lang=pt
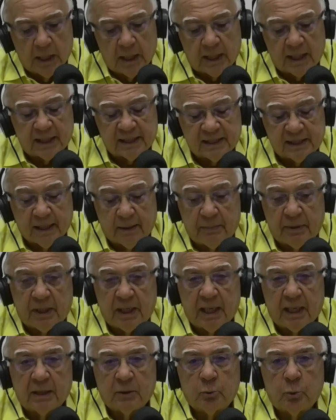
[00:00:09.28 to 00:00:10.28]

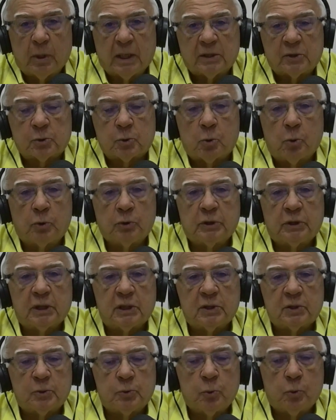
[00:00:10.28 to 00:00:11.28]
examinando as
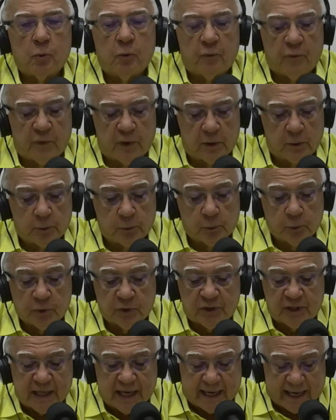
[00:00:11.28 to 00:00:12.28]
contas do governo do
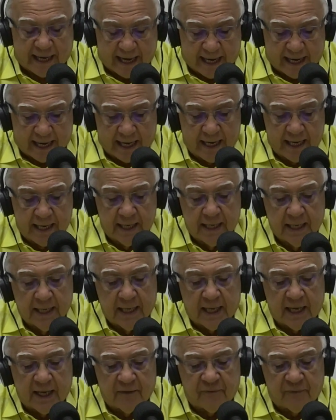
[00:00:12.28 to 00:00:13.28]
Ceará
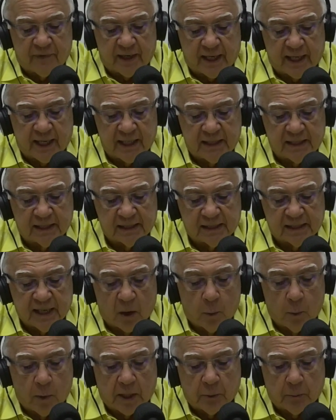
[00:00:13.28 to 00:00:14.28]
referentes
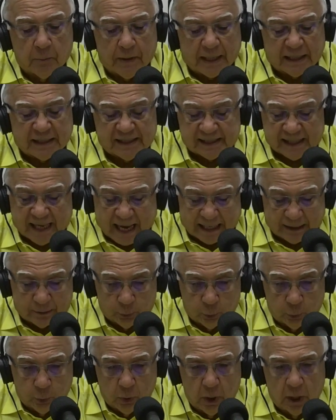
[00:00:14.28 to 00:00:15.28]
ao ano
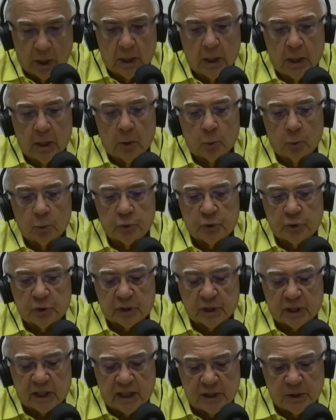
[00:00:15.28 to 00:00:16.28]
passado, os
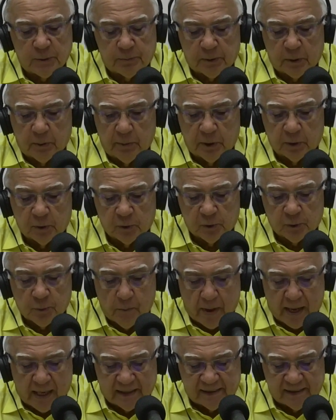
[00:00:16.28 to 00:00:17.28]
três primeiros
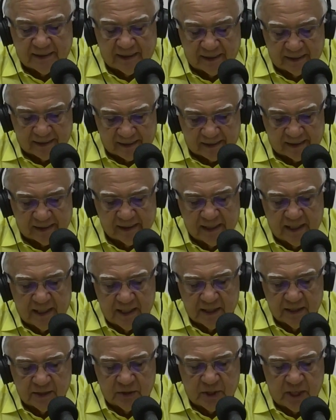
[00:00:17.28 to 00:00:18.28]
meses
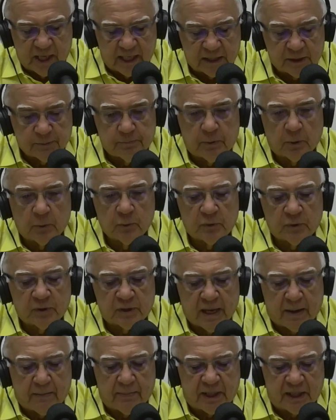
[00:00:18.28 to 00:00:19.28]
de
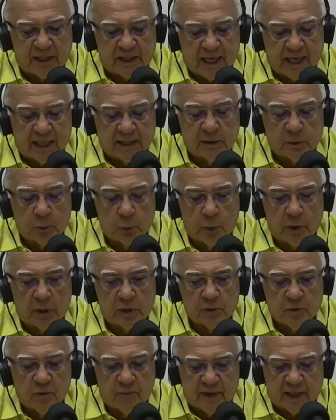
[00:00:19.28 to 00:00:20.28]
responsabilidade do
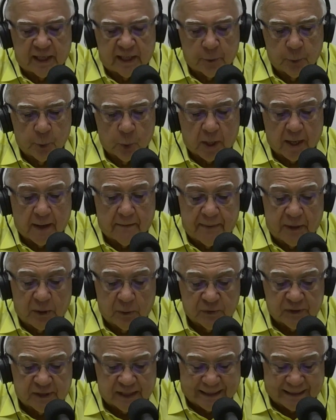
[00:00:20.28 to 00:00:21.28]
ex-governador Camilo
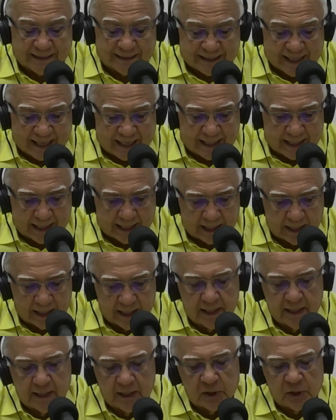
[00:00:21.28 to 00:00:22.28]
Santana,
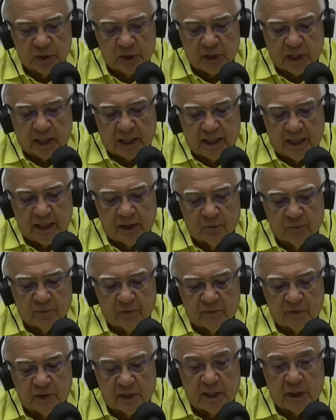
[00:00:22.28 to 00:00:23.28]
janeiro,
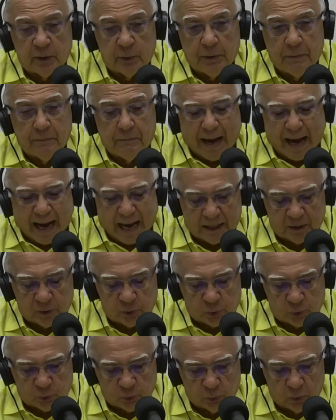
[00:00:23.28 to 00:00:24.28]
fevereiro e
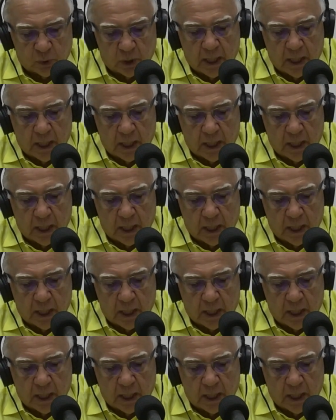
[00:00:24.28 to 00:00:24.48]
março,